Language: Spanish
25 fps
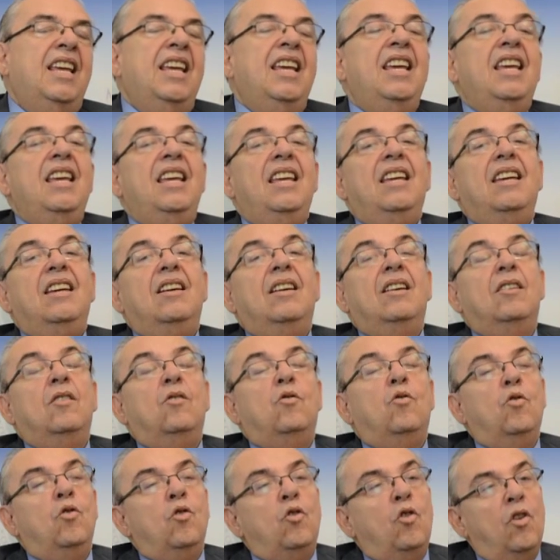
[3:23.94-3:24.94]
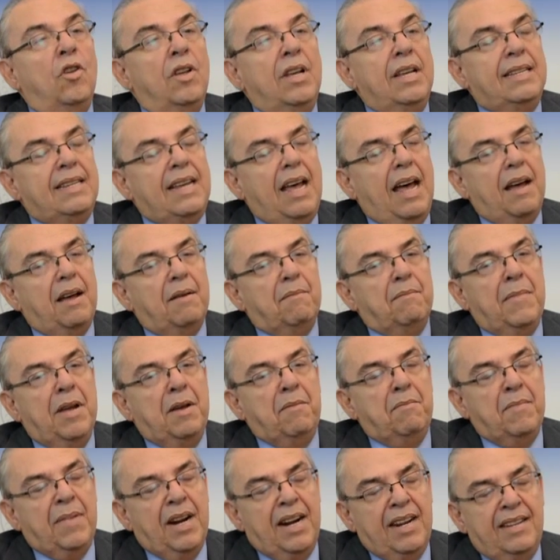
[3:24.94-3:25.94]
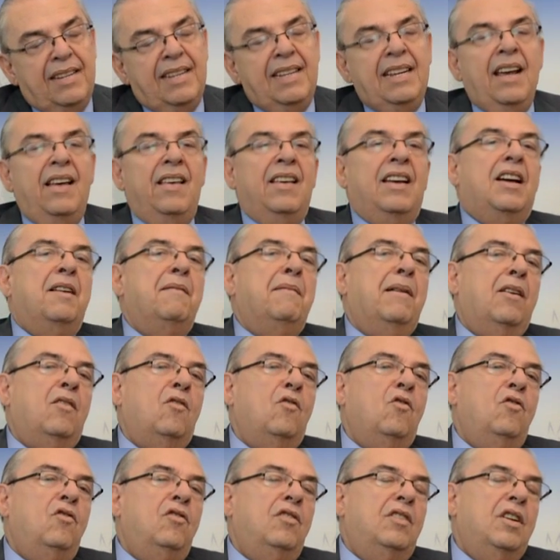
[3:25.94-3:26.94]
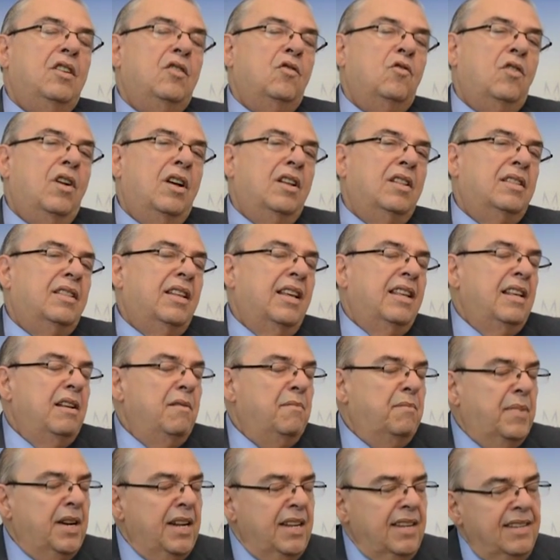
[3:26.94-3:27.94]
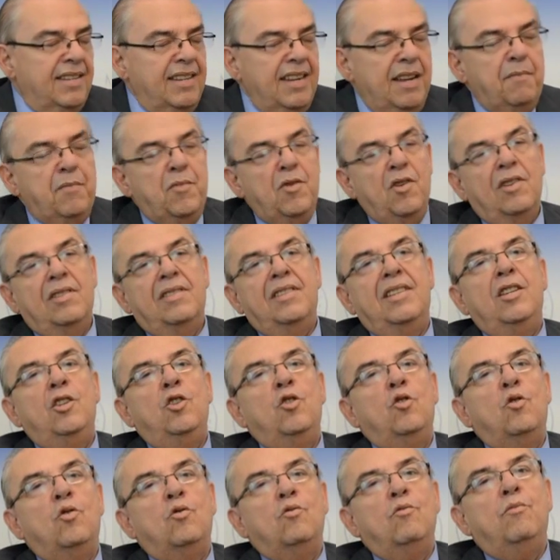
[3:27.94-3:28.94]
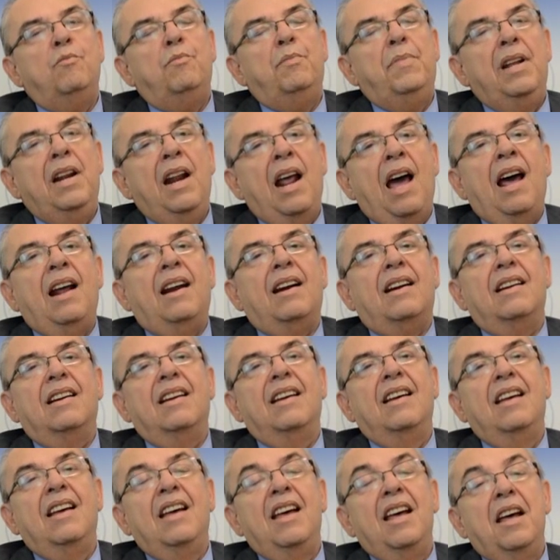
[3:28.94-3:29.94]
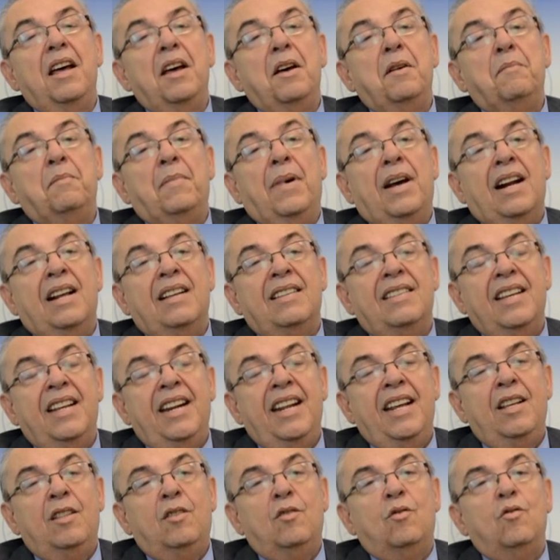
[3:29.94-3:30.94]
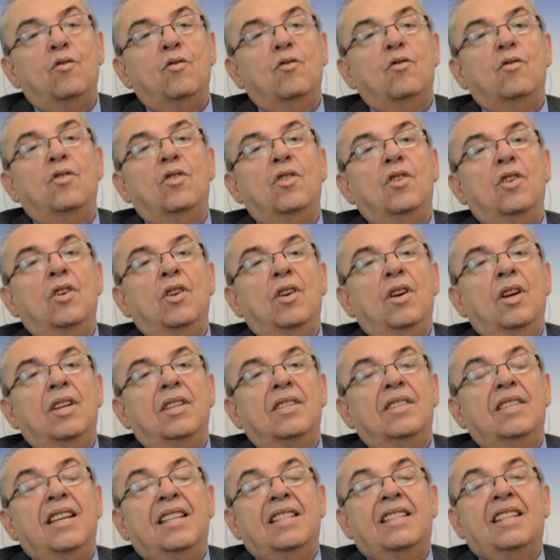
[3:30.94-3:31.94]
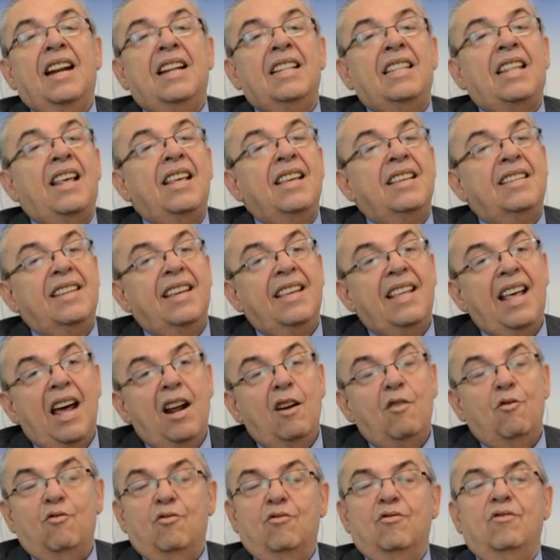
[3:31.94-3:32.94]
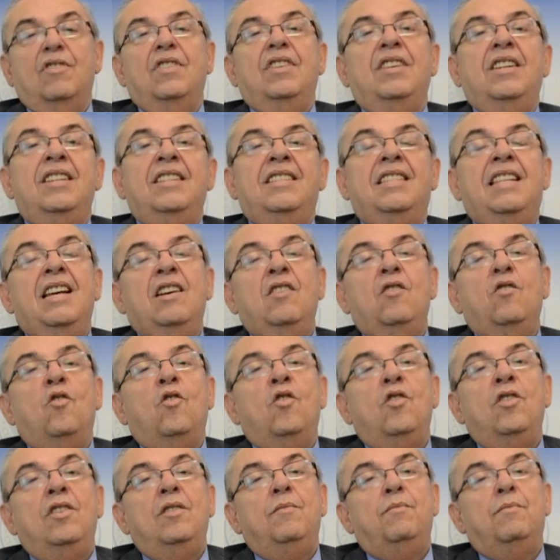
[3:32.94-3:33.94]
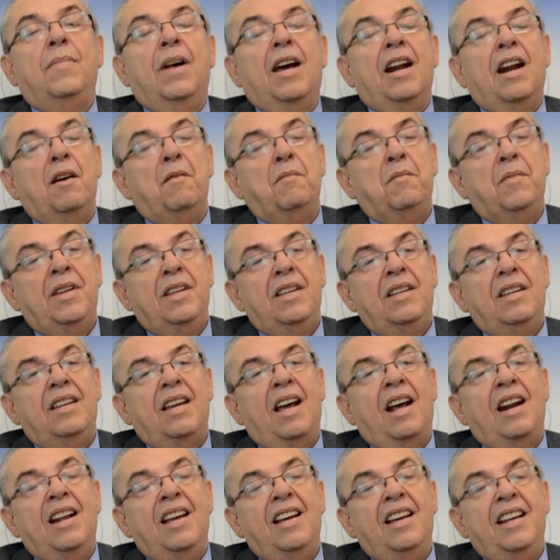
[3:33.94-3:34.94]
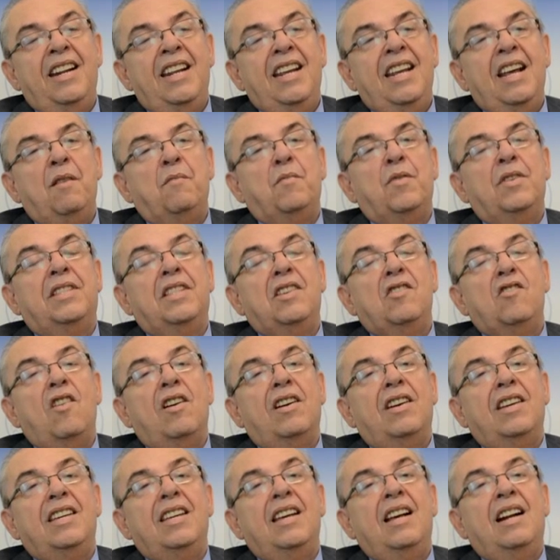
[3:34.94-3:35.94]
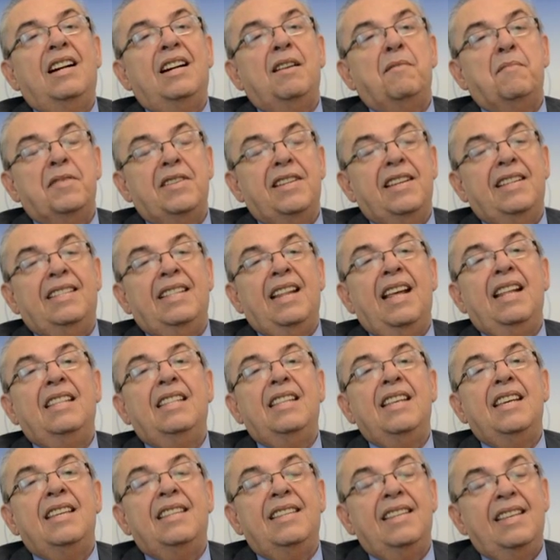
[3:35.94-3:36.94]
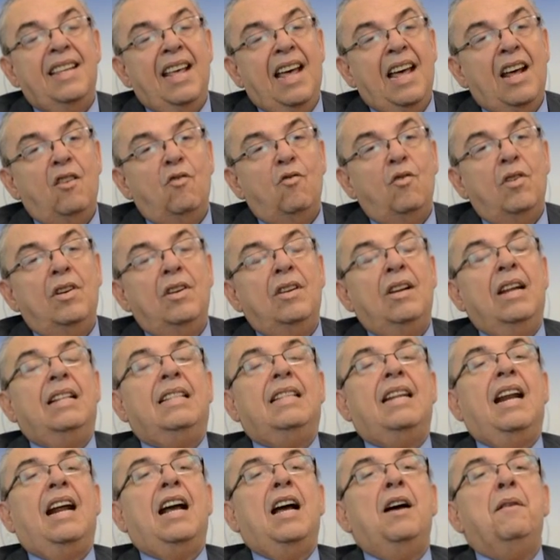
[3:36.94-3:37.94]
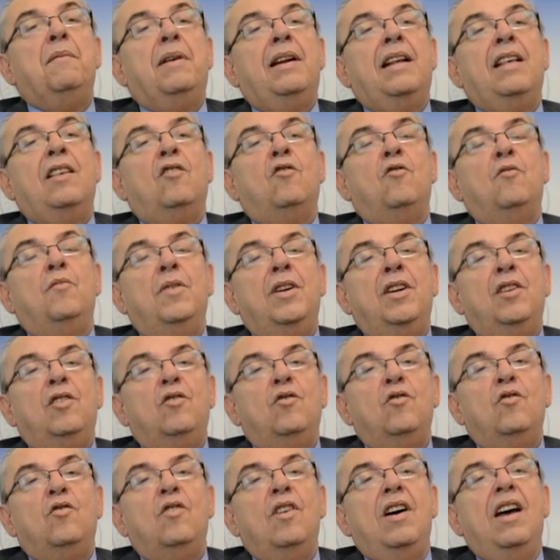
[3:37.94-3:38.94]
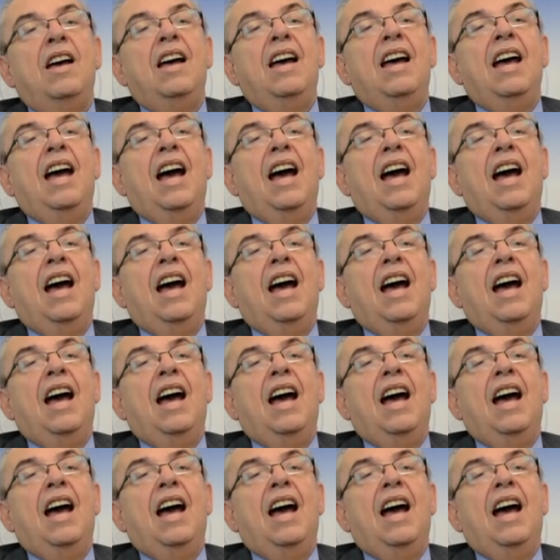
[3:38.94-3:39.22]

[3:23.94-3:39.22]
Y uno de esa membresía de Camacol, que durante desde el principio ha sido un pilar para hacer esto, se trata de Sedanos. Y tengo hoy, para mi alegría, pues tengo aquí al representante de Sedano en nuestra Cámara de Comercio,